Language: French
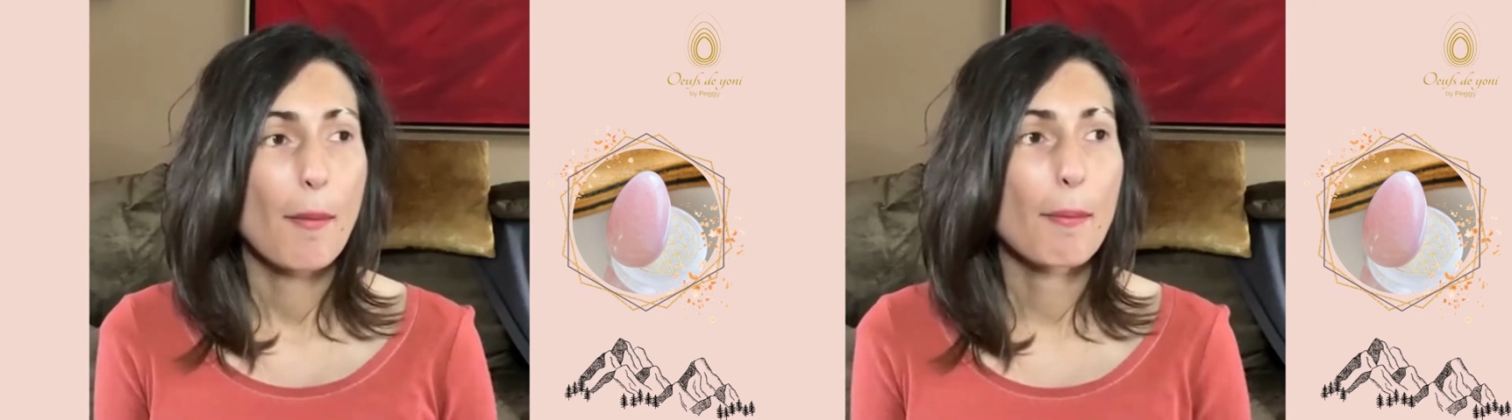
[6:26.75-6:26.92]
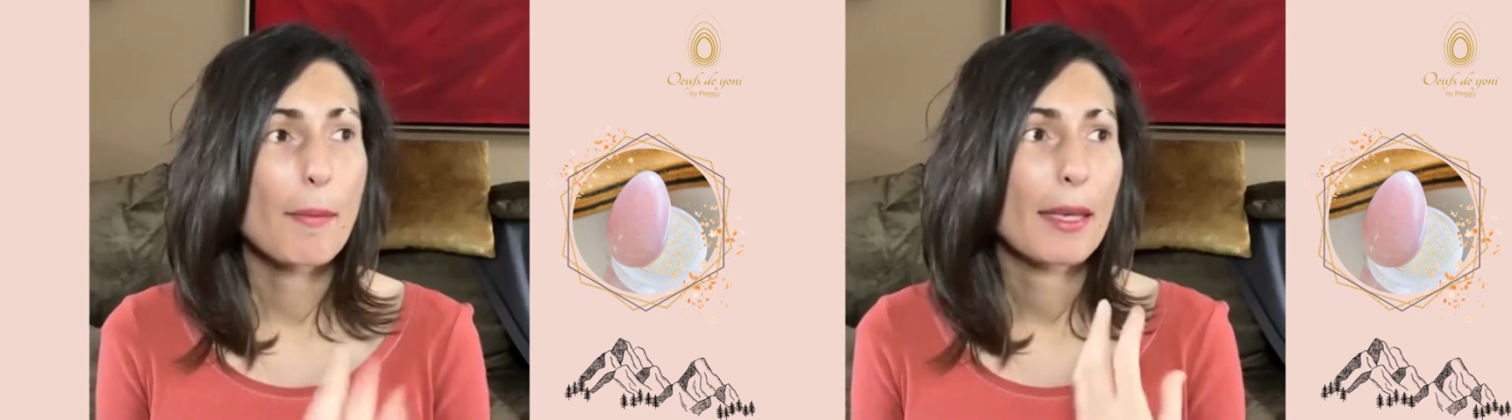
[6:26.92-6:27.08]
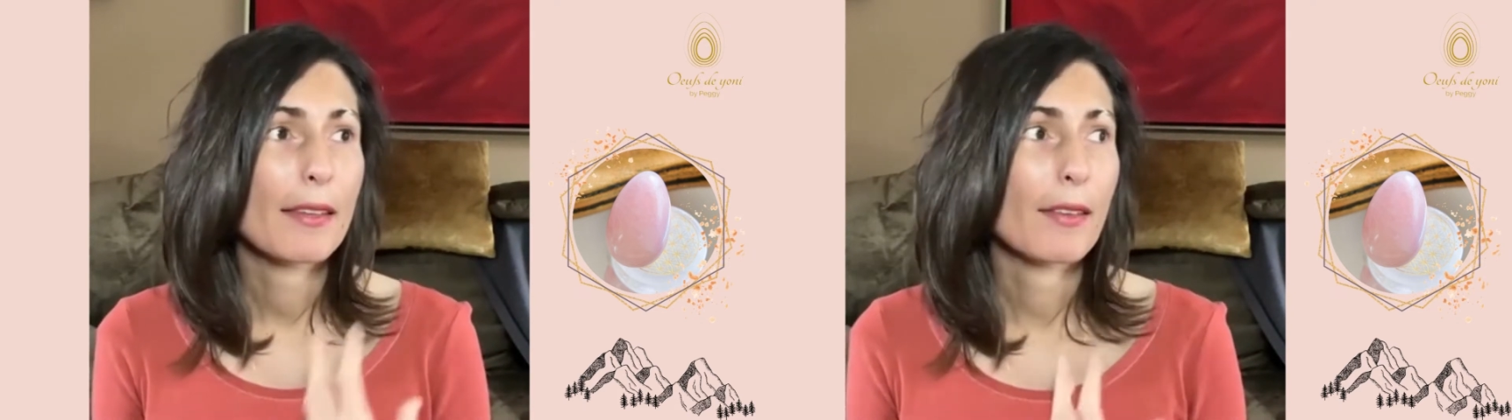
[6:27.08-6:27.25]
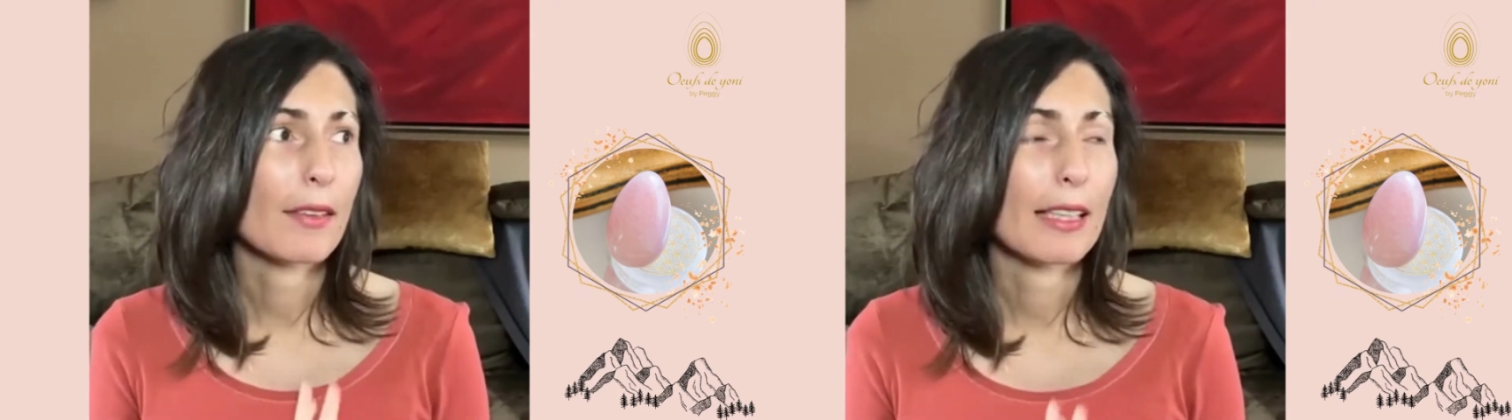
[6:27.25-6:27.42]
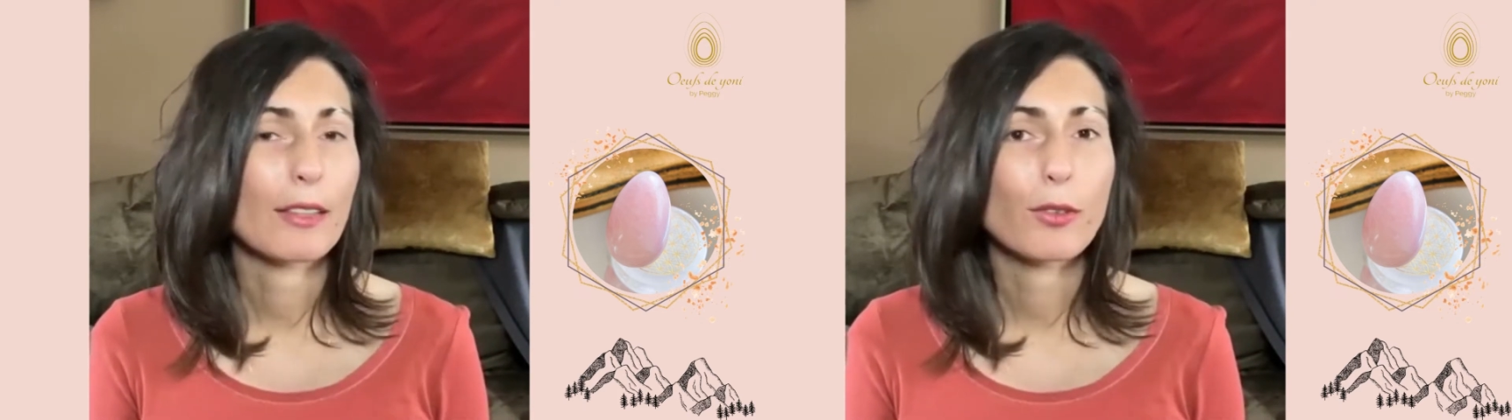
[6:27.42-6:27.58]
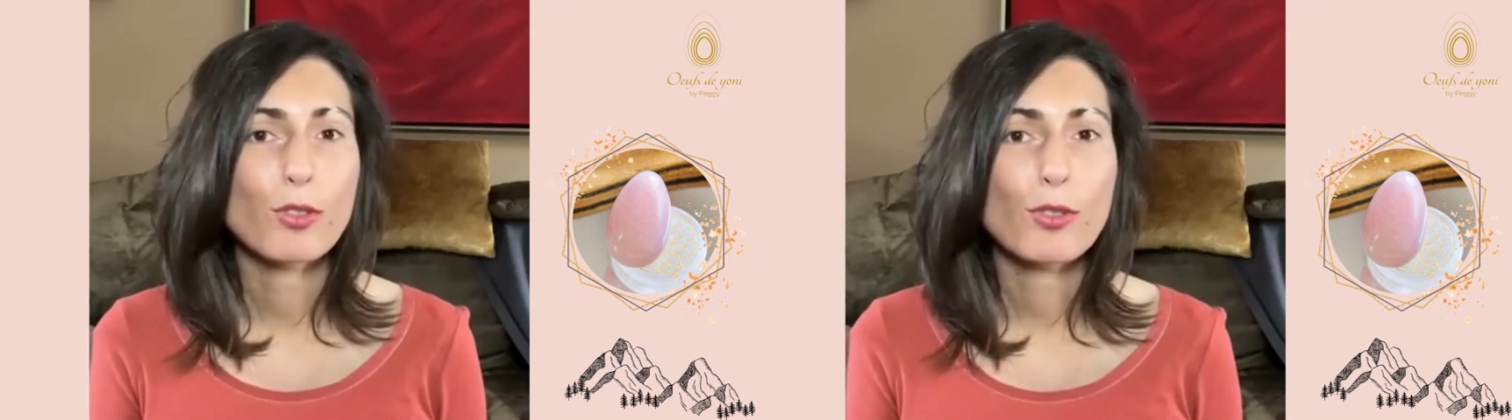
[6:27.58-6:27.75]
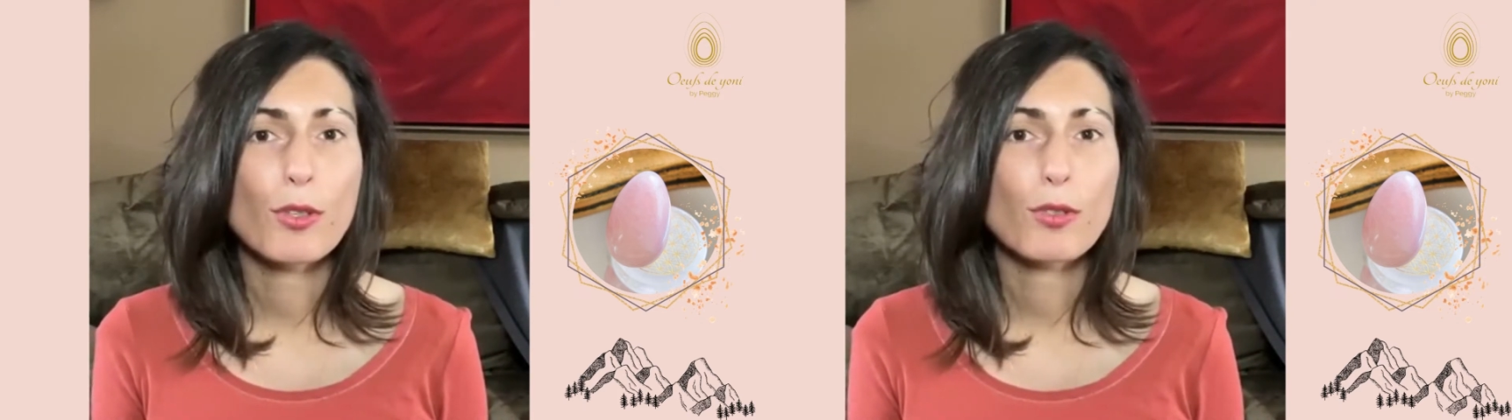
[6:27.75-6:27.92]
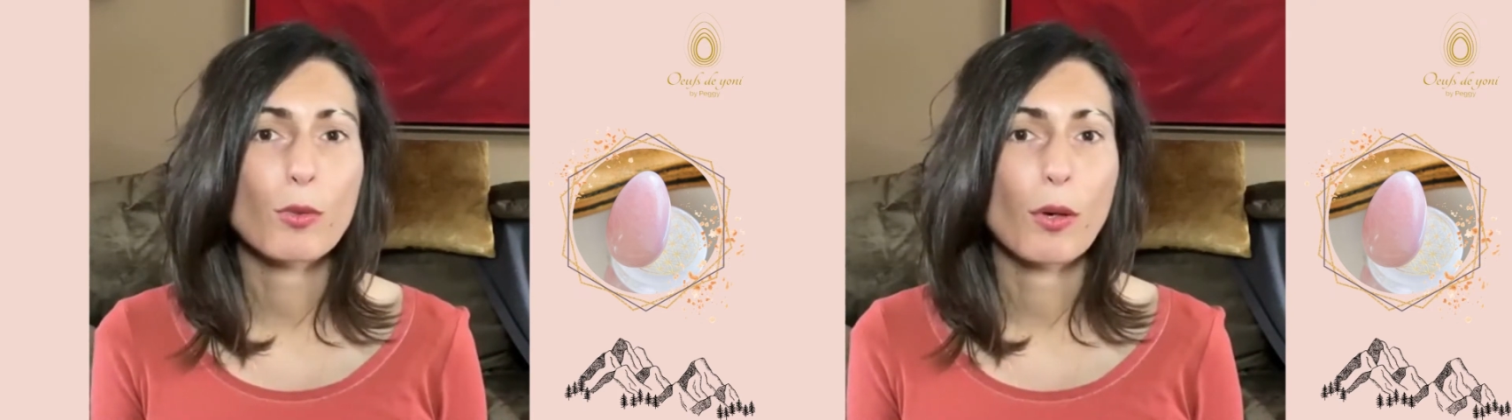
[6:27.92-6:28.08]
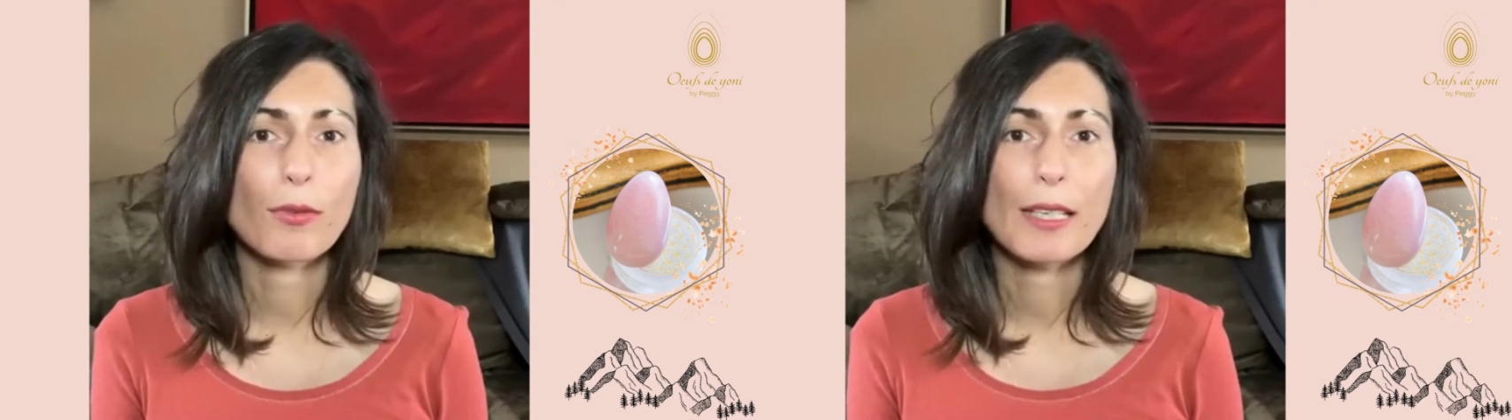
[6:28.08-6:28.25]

mais dans quelque chose où en